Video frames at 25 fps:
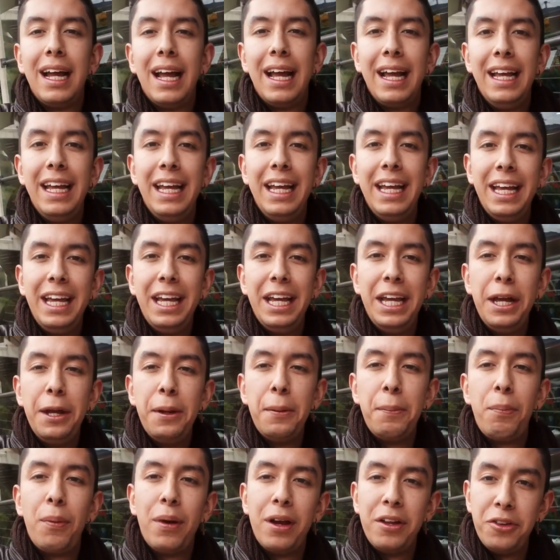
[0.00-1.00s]
Y
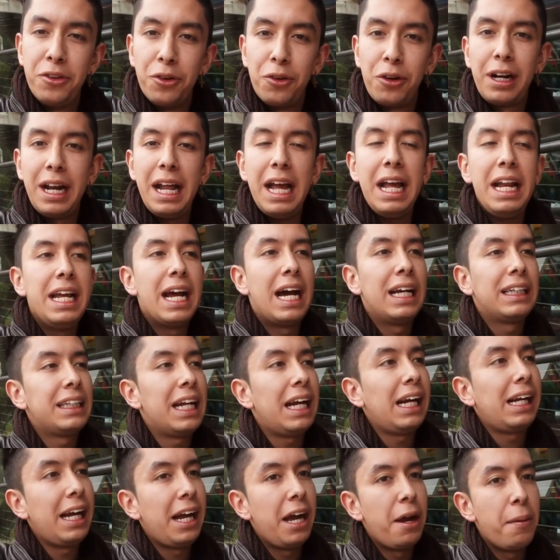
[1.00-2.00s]
pues yo creía hasta
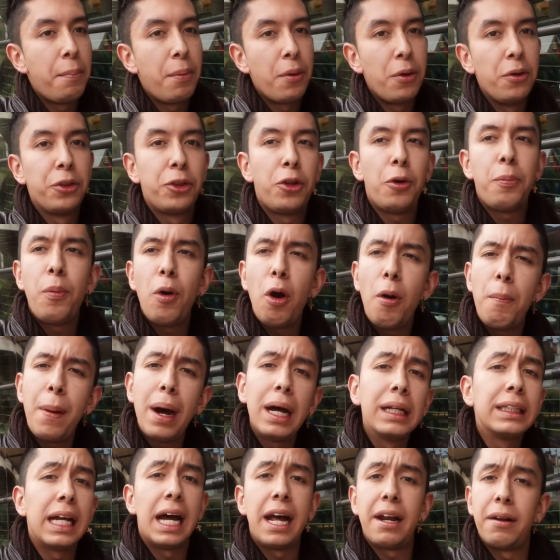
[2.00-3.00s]
que de pronto puedo
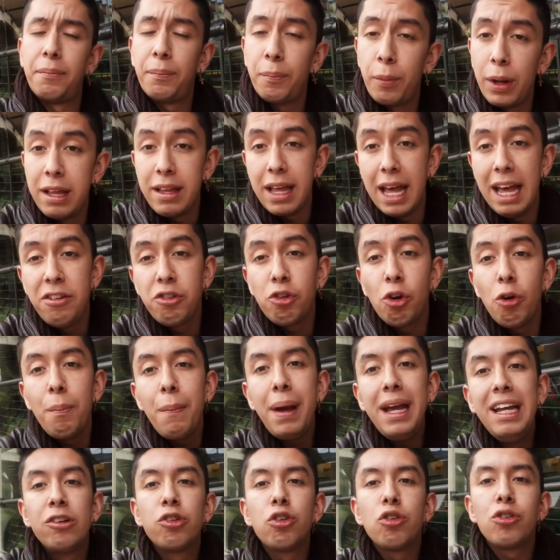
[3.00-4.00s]
pasar, pues eso me
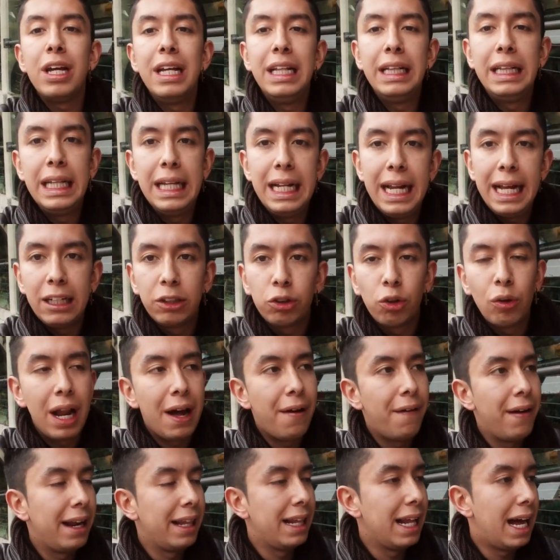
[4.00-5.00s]
hizo sentir eso, la
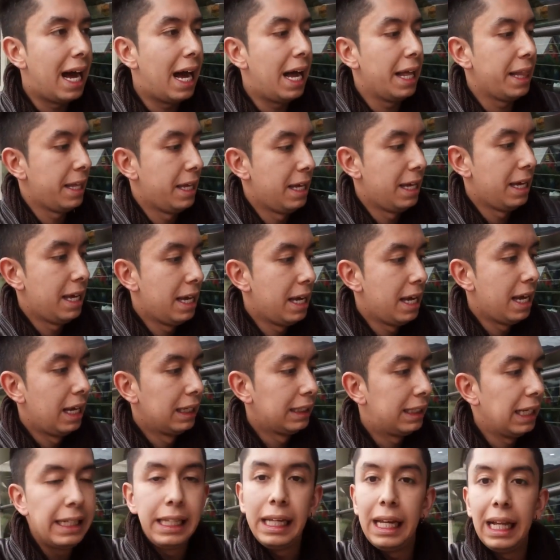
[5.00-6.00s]
verdad,
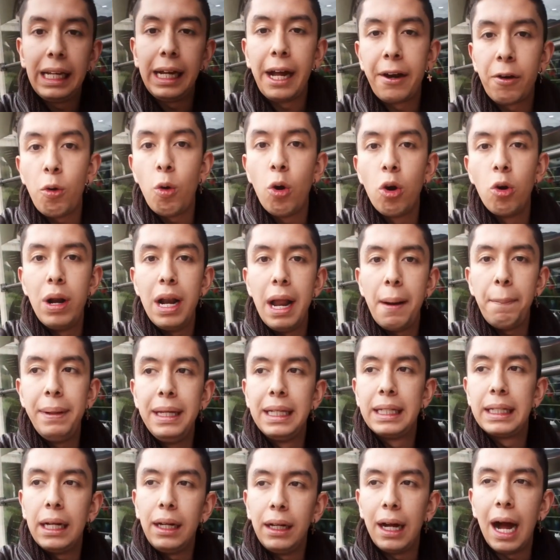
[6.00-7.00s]
sentí que el carro voló en la
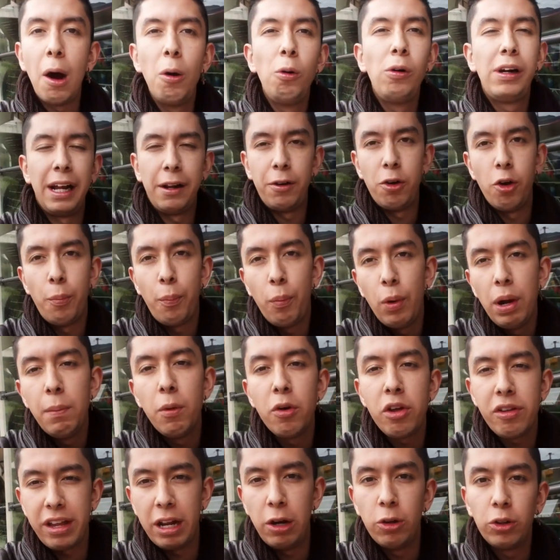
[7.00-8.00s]
pista, aunque no
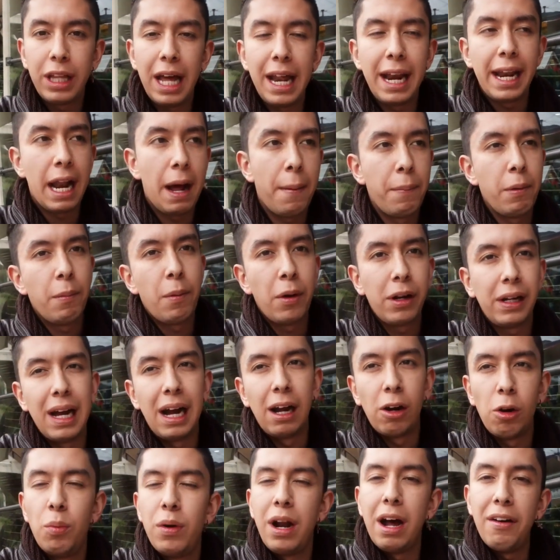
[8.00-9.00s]
pudimos hacerlo tan rápido porque había
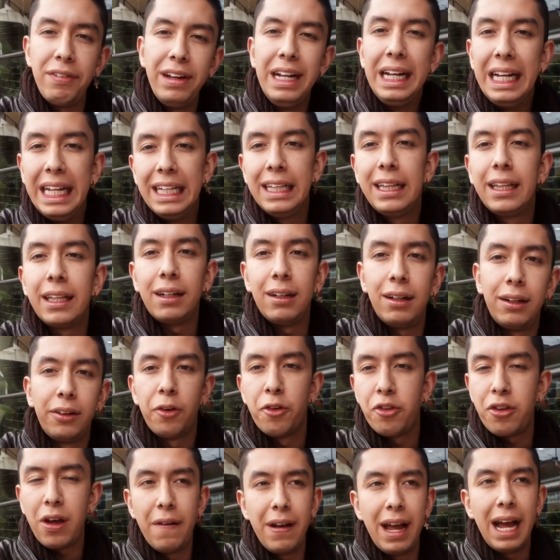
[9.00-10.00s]
como una pilita, O
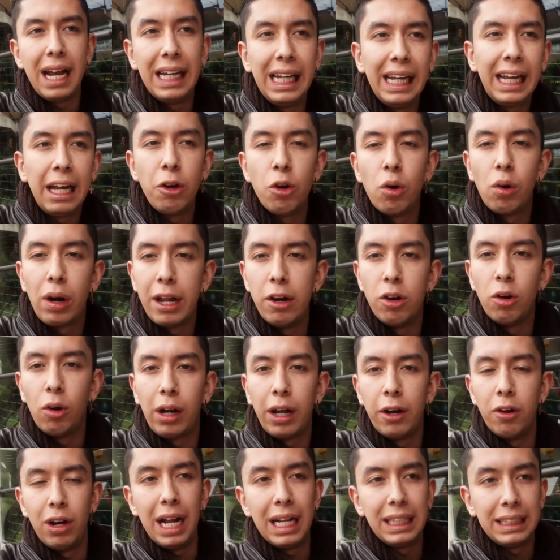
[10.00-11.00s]
sea, había alguien que no, que no, que
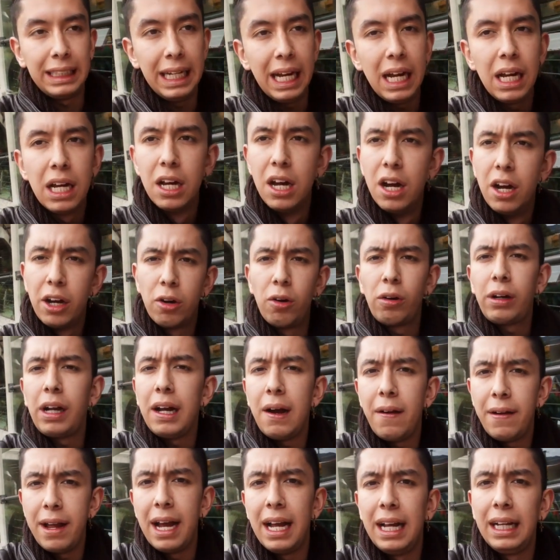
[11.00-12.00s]
no le hacía. Creo que
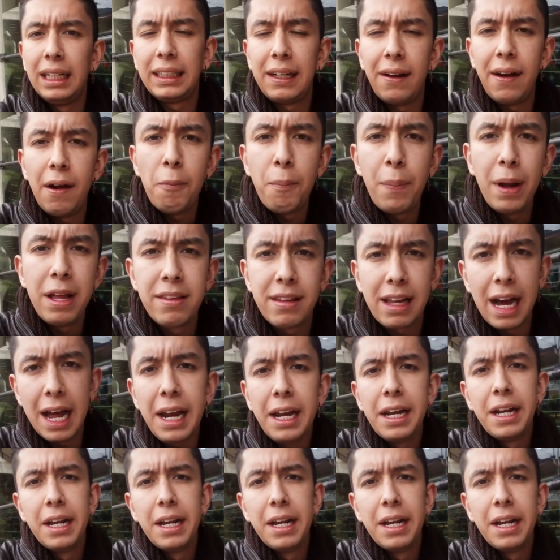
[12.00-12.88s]
había, es que había un pace car,